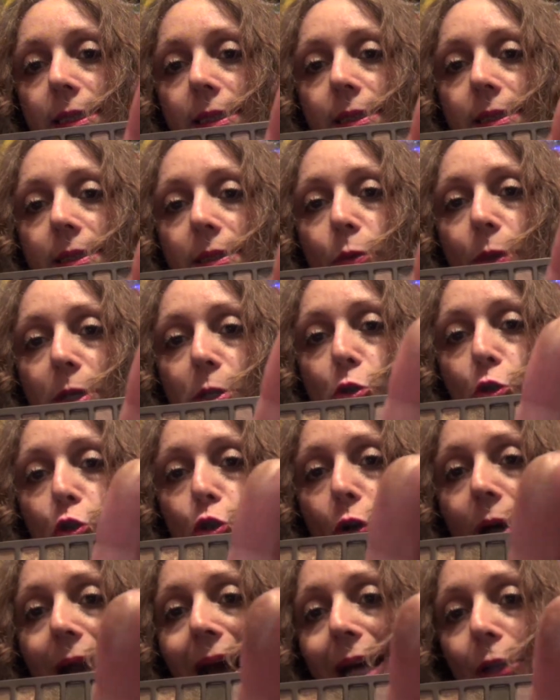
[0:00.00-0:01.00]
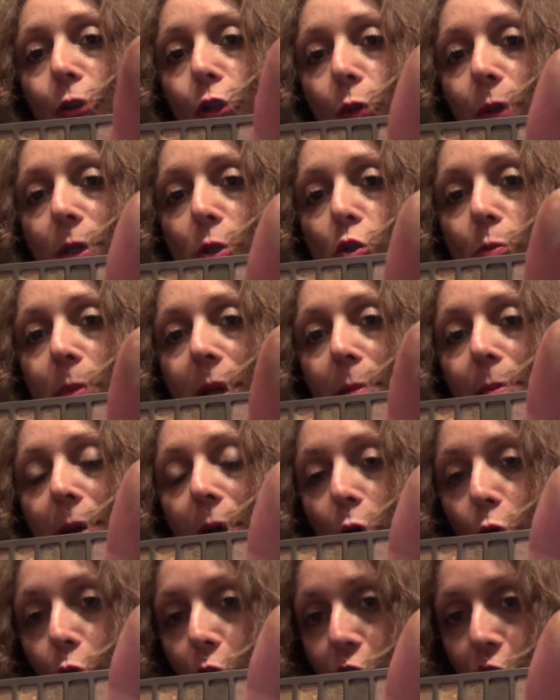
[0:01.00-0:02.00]
eh, questo dorato e questo bel
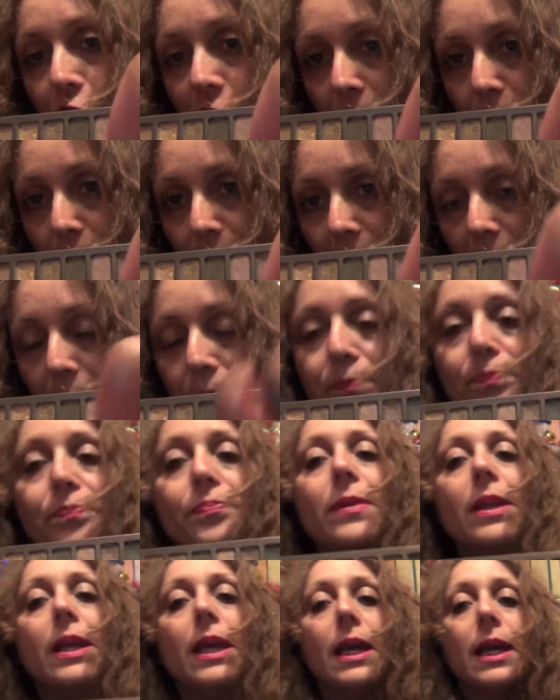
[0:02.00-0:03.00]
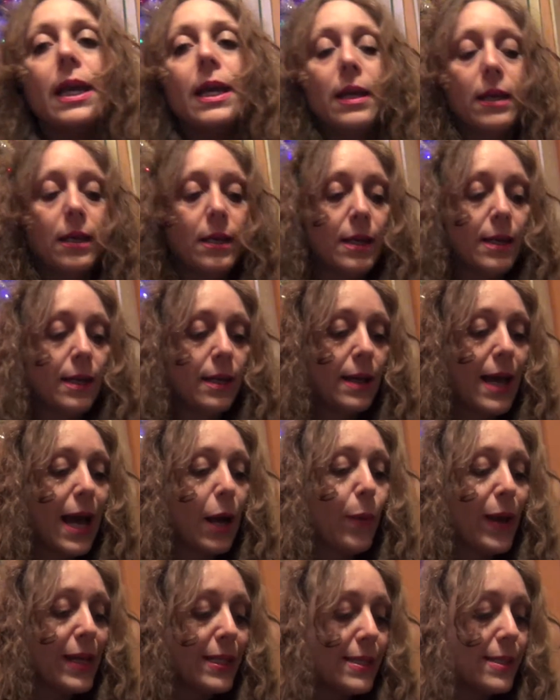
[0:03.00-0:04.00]
marrone shimmer. Eh,
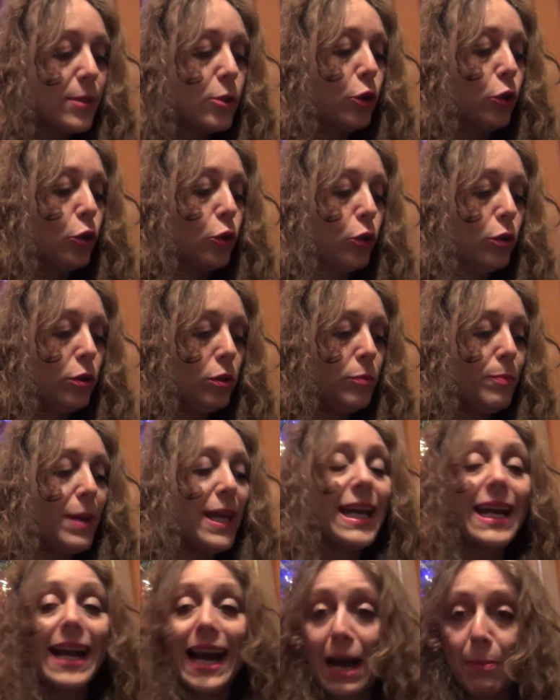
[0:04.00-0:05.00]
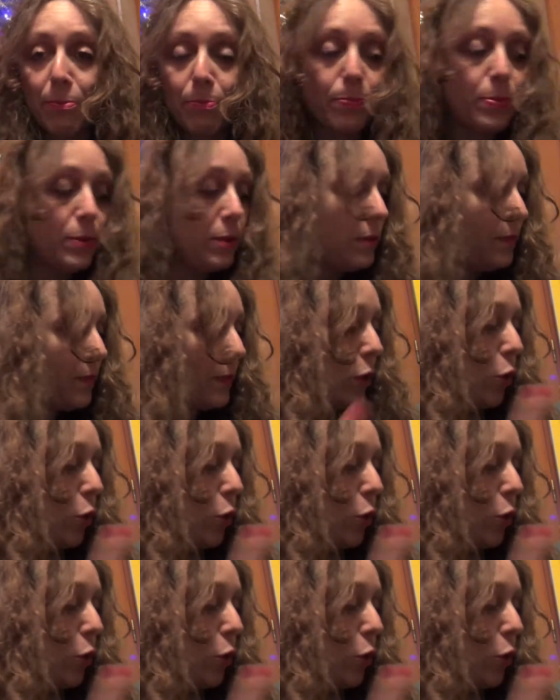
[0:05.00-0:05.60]
a questo eh, make up